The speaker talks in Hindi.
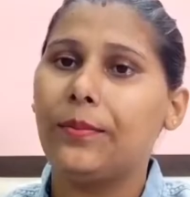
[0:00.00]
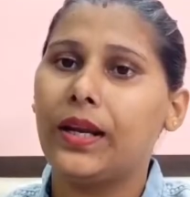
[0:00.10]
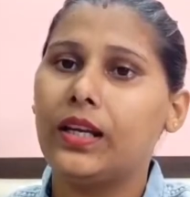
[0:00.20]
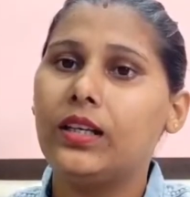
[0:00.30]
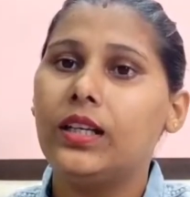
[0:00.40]
के
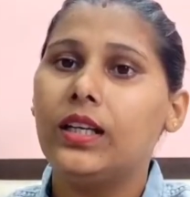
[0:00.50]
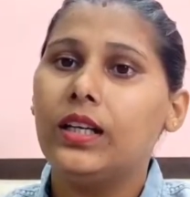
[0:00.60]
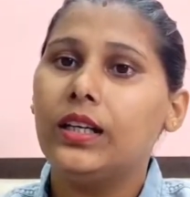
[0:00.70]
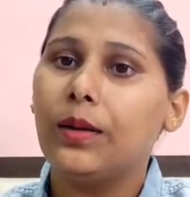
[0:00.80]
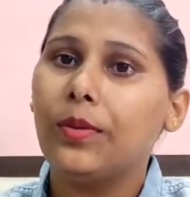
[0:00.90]
ब्रेन
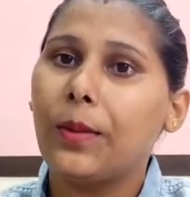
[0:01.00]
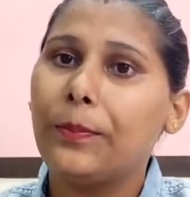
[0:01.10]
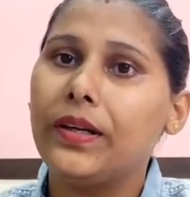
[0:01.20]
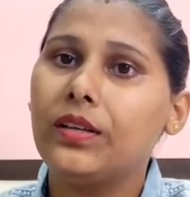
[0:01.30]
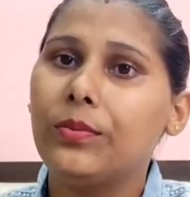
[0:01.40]

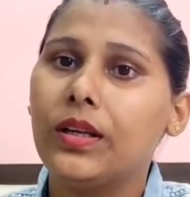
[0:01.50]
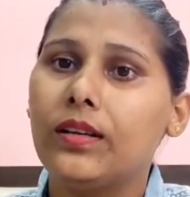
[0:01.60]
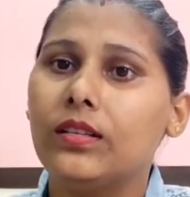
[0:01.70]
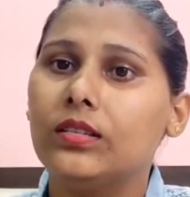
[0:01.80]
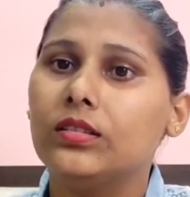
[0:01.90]
डेवलपमेंट में
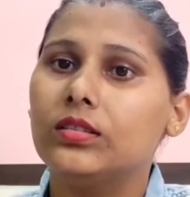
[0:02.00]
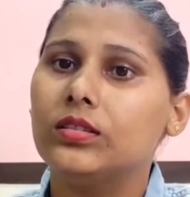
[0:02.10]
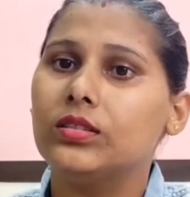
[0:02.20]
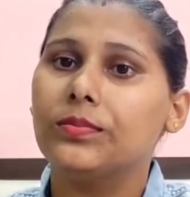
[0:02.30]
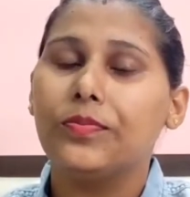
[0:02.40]
आ,
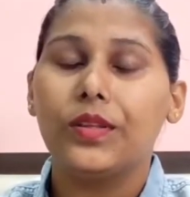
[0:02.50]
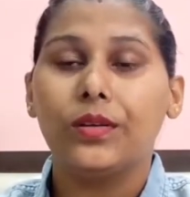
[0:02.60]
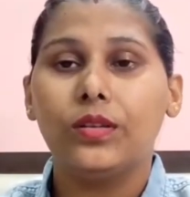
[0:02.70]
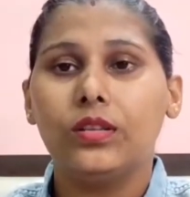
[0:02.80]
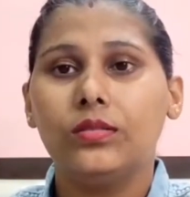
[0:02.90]

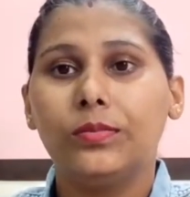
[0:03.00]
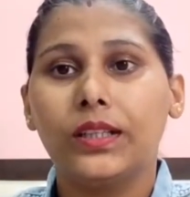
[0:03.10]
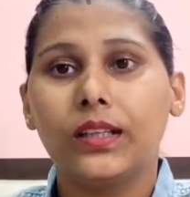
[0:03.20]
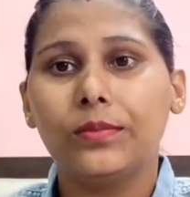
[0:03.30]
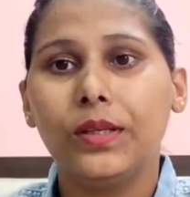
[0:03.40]
आ,
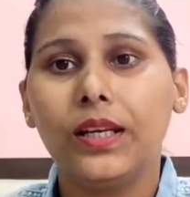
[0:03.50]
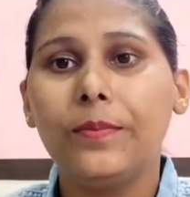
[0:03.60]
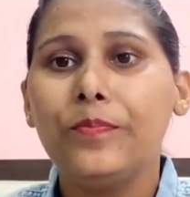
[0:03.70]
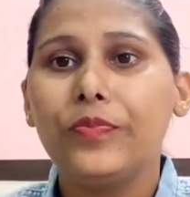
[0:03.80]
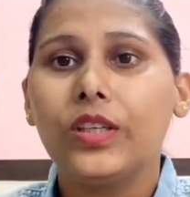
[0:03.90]
मदद मिले
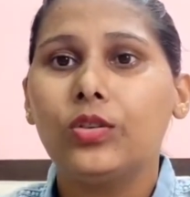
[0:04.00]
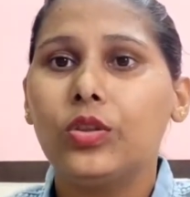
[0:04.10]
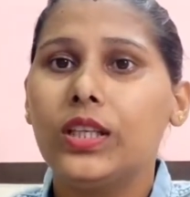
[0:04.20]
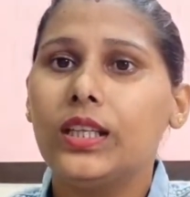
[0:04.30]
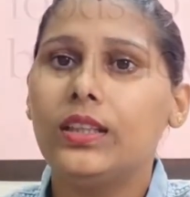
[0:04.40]
तो
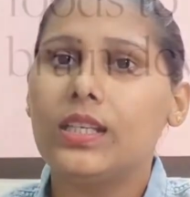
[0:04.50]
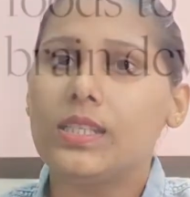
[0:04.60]
ये